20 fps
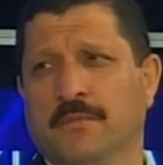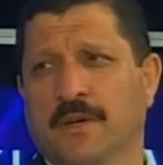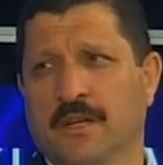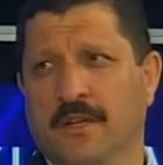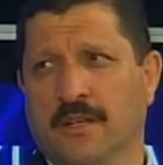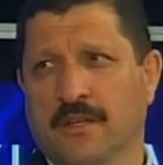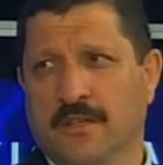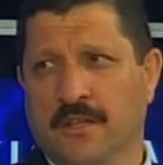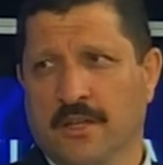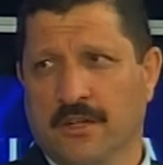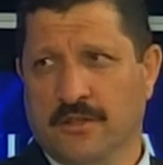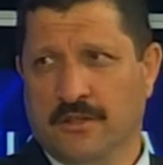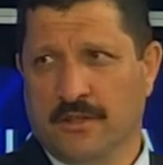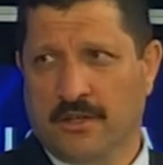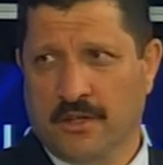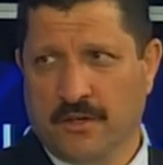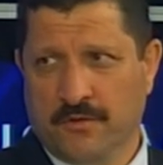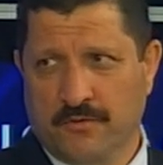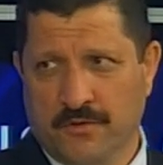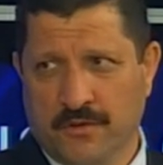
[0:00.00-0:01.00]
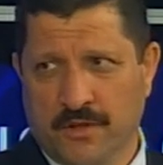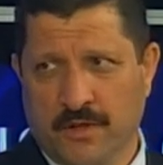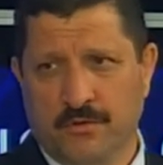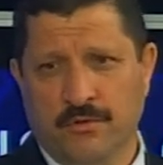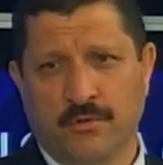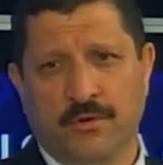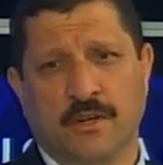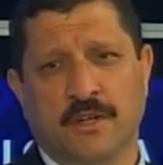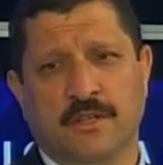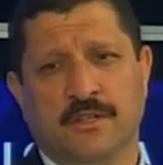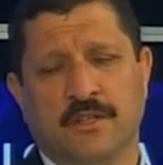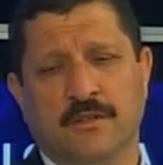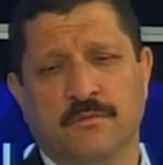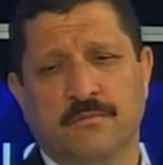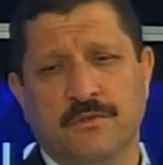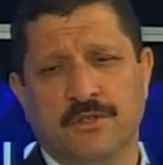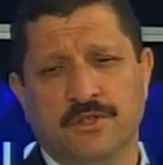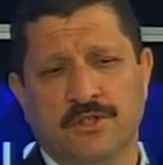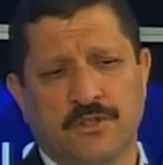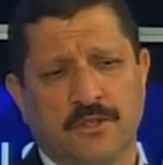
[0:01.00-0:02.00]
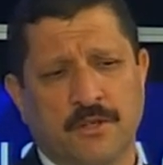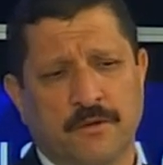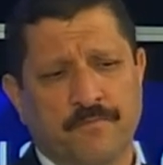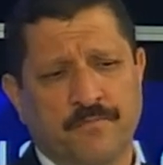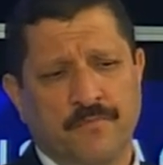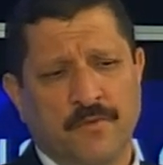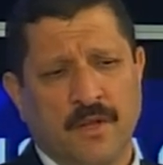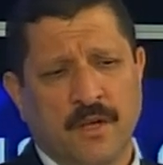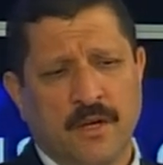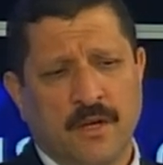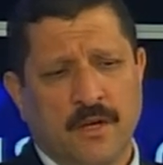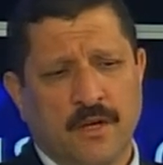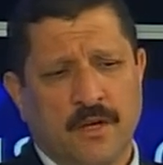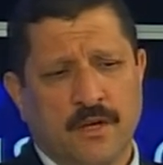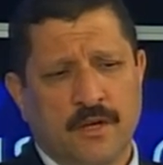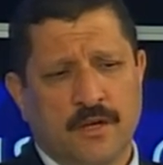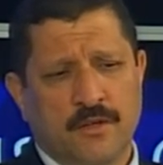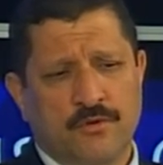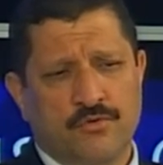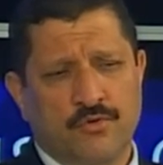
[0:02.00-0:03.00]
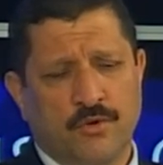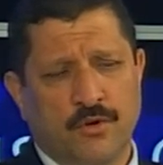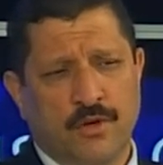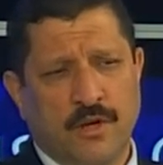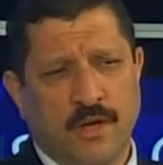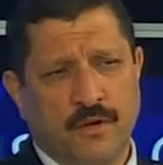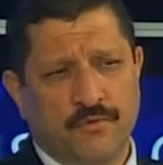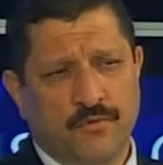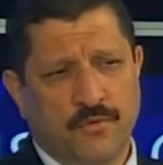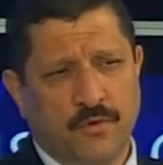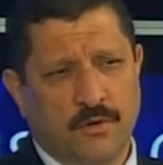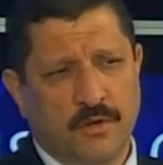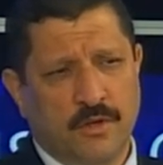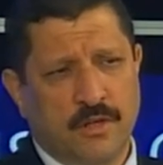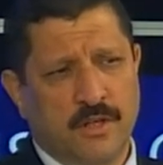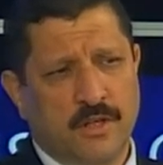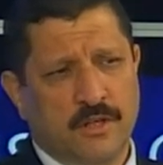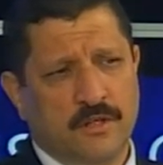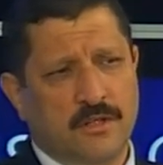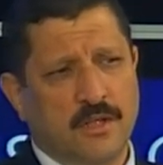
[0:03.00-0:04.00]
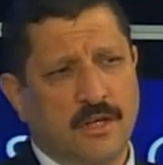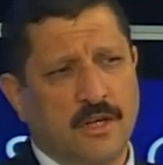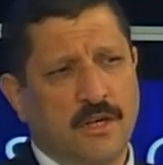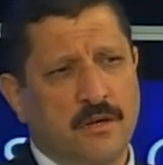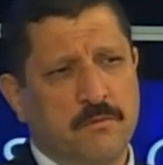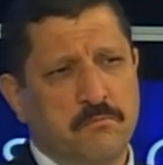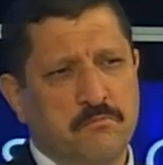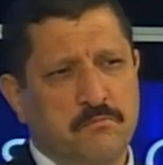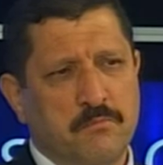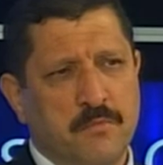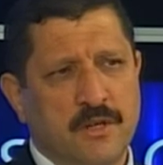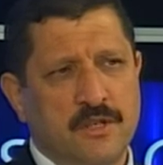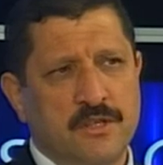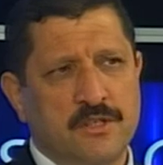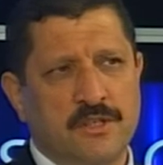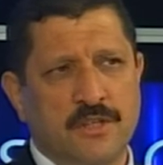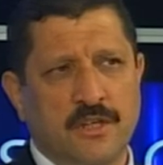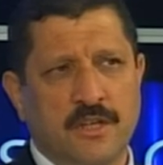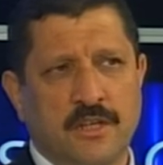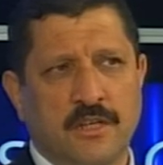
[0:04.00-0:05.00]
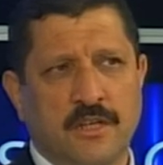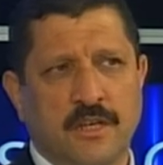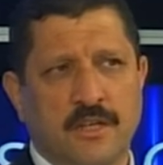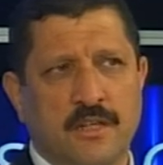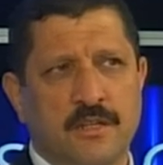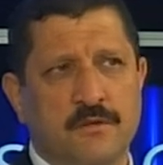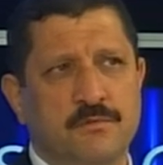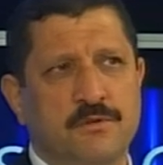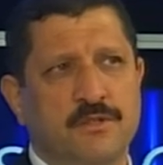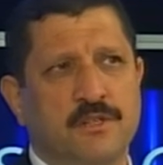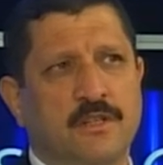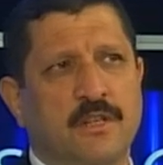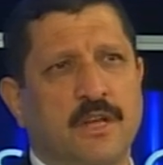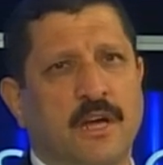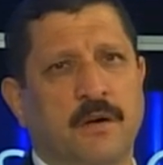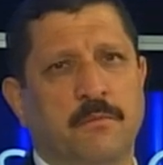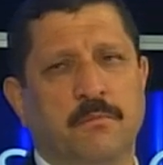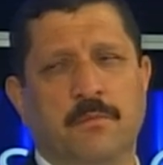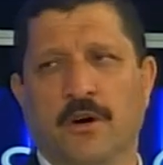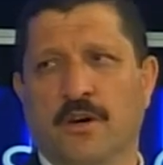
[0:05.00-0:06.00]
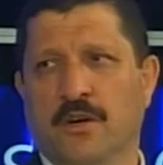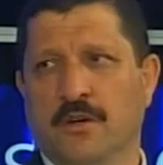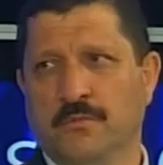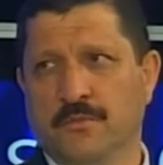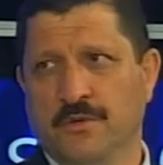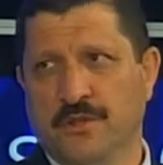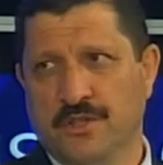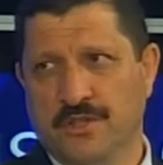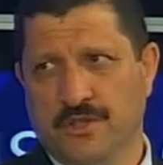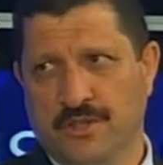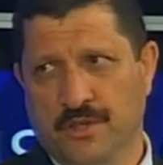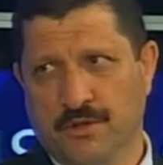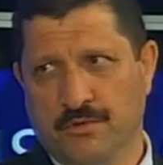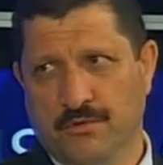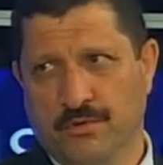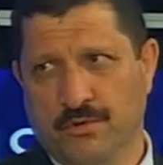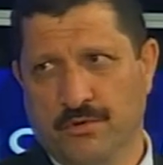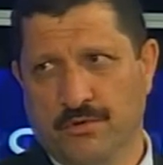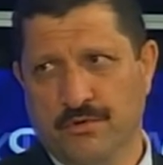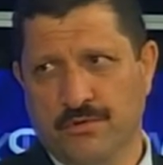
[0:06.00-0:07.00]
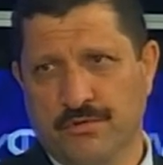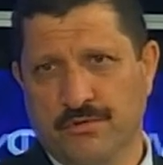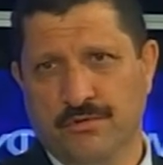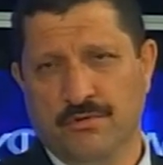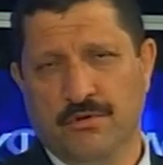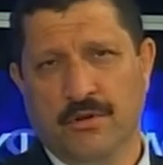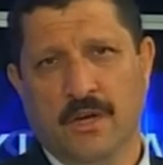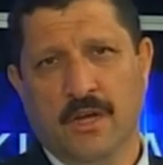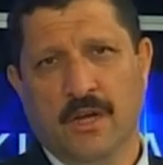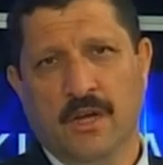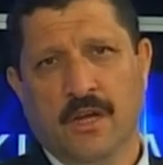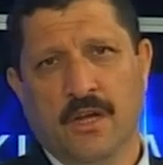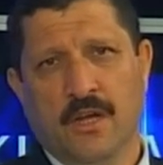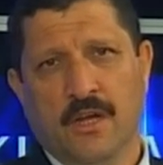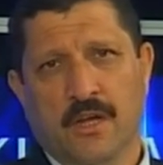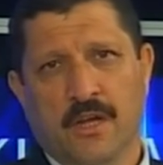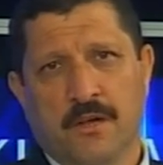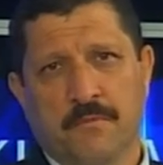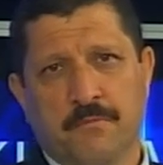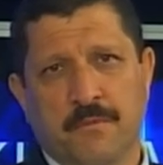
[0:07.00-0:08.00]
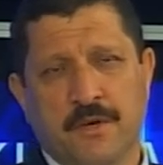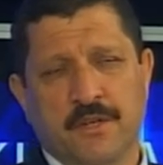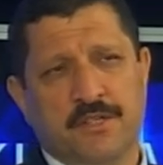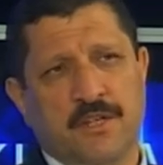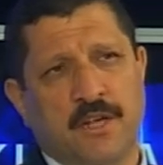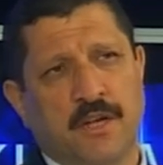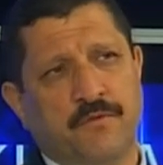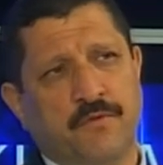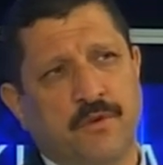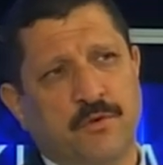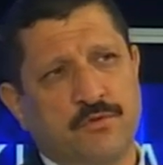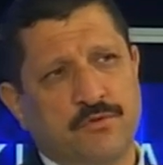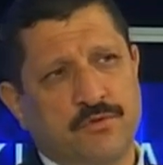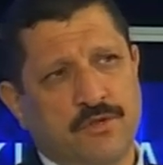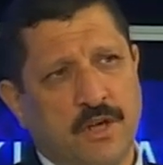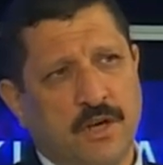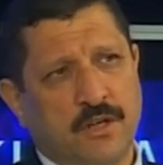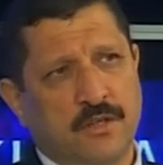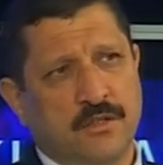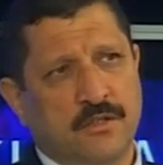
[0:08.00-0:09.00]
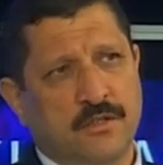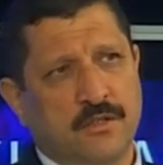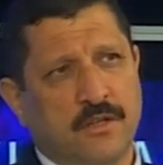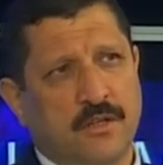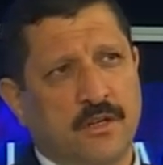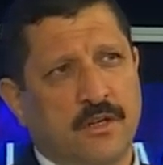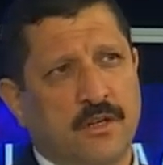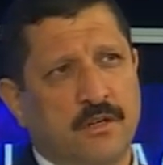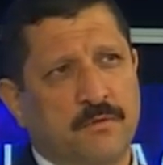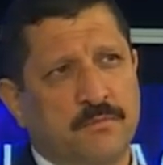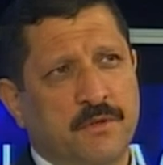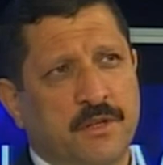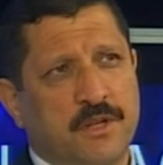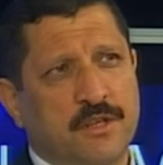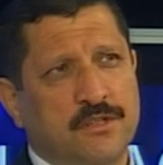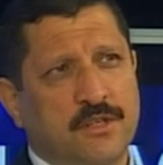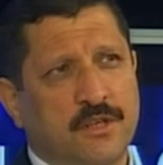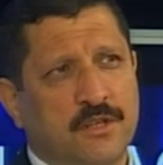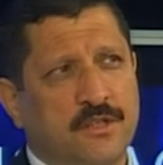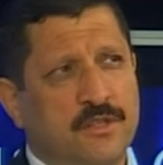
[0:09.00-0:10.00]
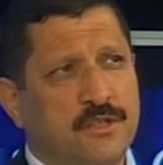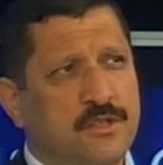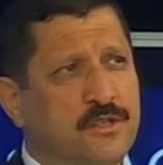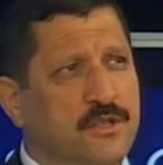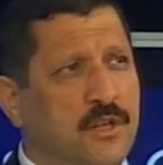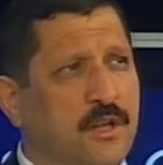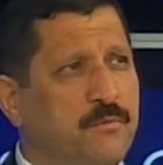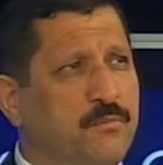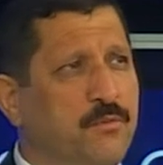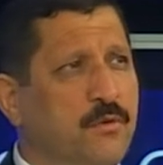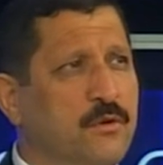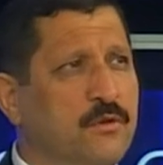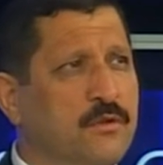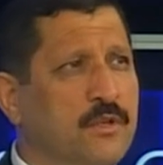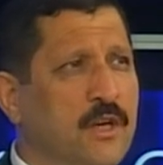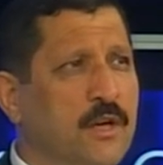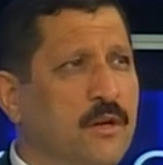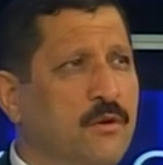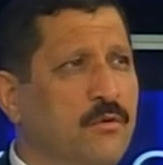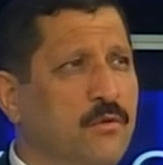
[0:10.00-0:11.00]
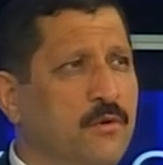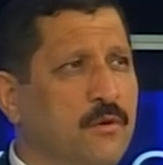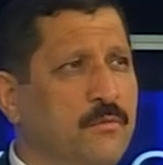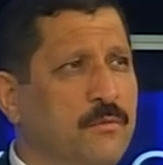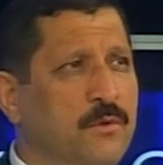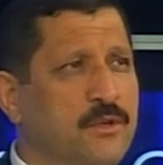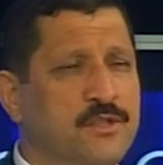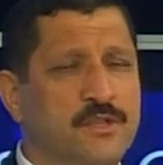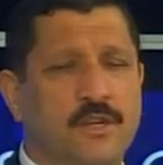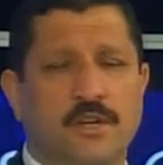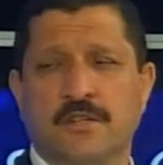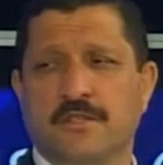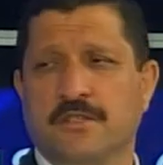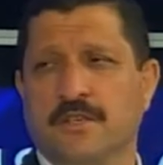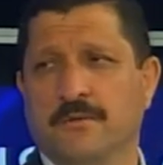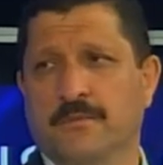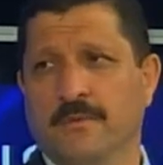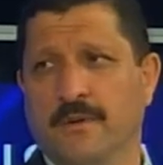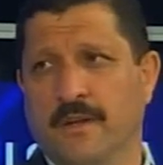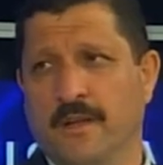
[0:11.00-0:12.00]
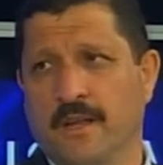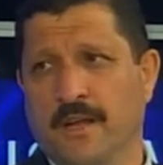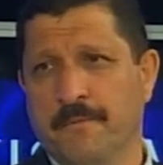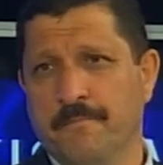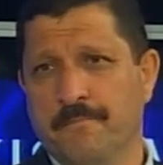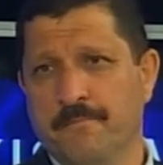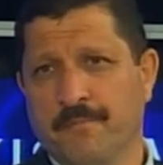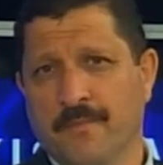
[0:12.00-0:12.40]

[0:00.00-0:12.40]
beylikleri tarafından yönetilmiş. E, coğrafya olarak da Manisa'ya kendimizi daha bağımlı hissediyoruz. Hı hı. Mesafe uzak, e, biraz da kırsal bölge olması hasebiyle